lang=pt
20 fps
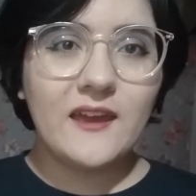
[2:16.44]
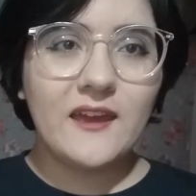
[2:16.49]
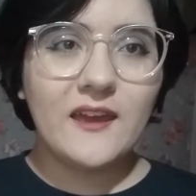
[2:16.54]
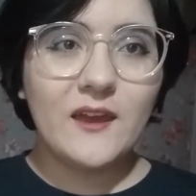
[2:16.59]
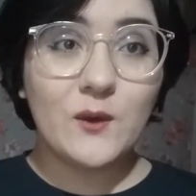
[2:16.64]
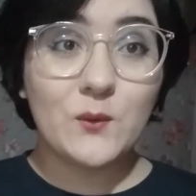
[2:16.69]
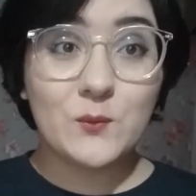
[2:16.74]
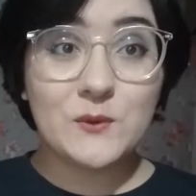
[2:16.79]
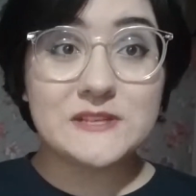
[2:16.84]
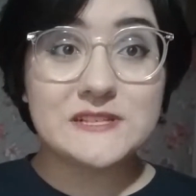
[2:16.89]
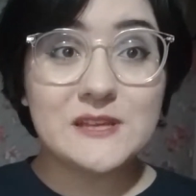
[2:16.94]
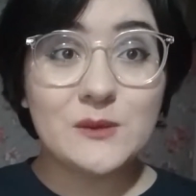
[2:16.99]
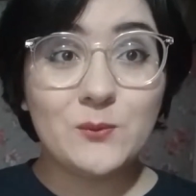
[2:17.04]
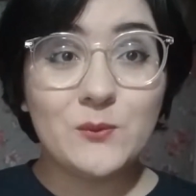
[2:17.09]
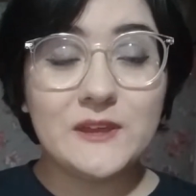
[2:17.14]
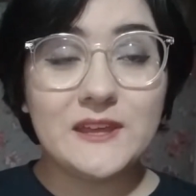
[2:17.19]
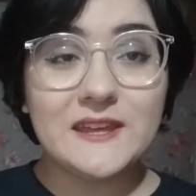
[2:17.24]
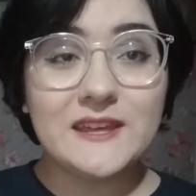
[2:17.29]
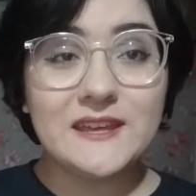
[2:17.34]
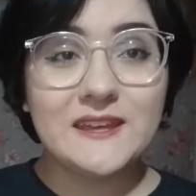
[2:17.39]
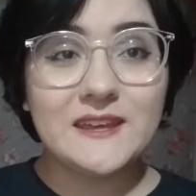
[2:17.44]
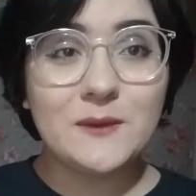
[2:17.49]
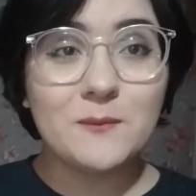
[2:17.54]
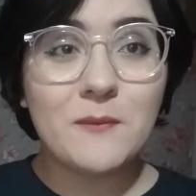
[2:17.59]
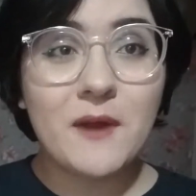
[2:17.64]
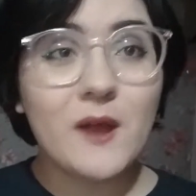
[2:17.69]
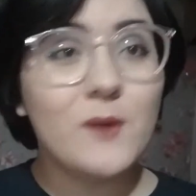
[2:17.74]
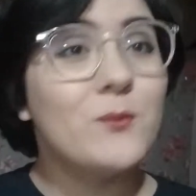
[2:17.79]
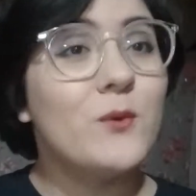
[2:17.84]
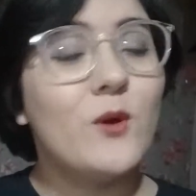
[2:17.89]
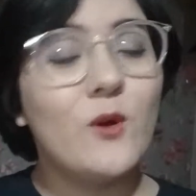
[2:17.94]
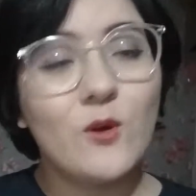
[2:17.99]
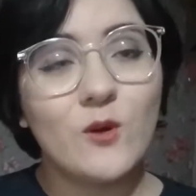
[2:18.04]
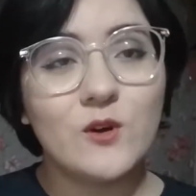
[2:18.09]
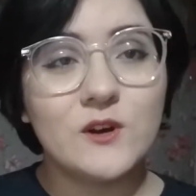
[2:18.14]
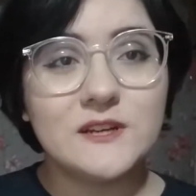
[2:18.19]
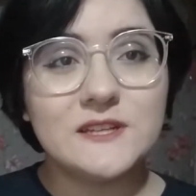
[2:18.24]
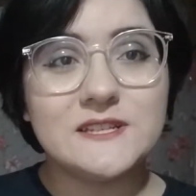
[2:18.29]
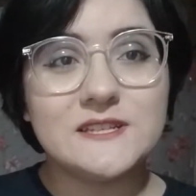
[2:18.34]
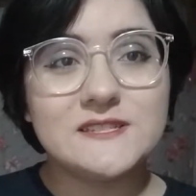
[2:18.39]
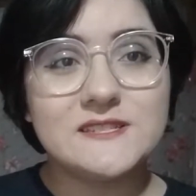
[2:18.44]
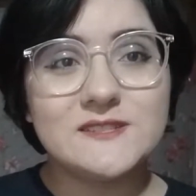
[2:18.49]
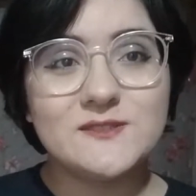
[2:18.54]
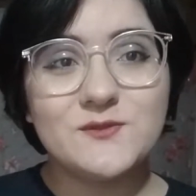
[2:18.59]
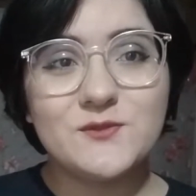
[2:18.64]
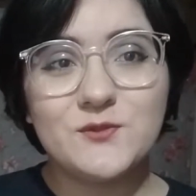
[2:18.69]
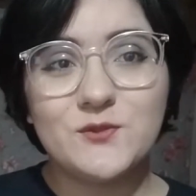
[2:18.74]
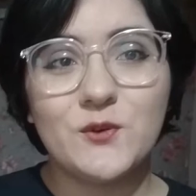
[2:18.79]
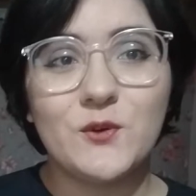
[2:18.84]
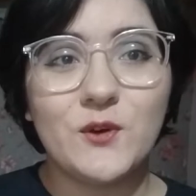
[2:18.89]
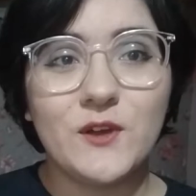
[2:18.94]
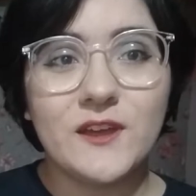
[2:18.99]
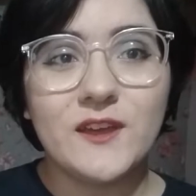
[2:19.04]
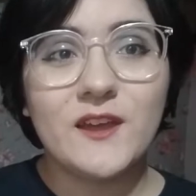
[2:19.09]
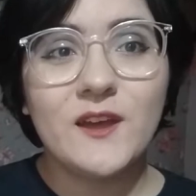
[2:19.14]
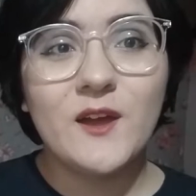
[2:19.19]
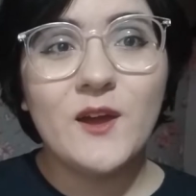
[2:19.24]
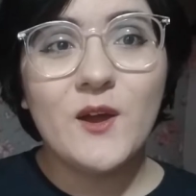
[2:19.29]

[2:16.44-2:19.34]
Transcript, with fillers: eu percebi que Marble Horns foi